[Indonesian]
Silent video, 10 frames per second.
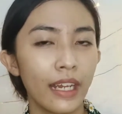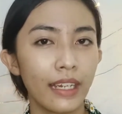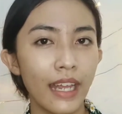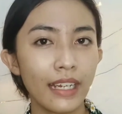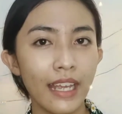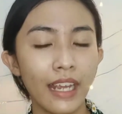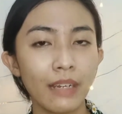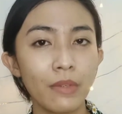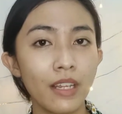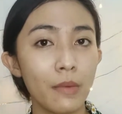dan dia
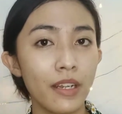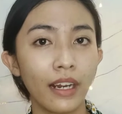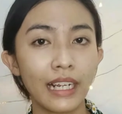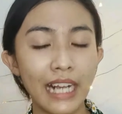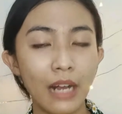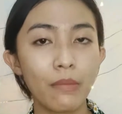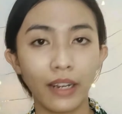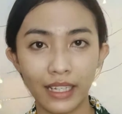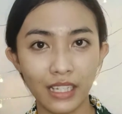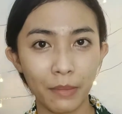ini benar-benar nggak
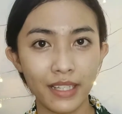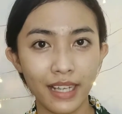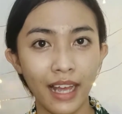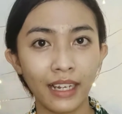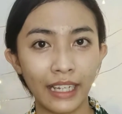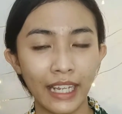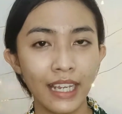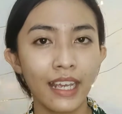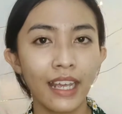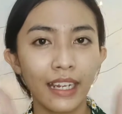berat sama
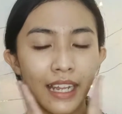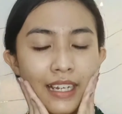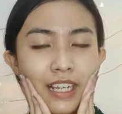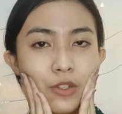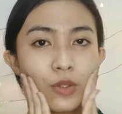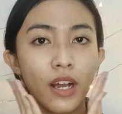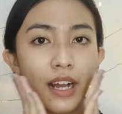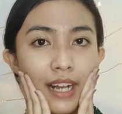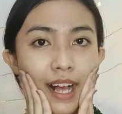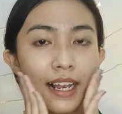sekali dan dia juga
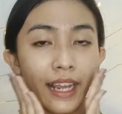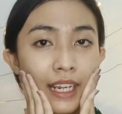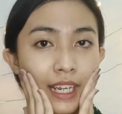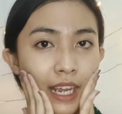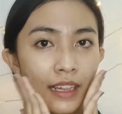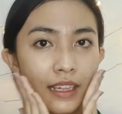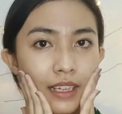nggak lengket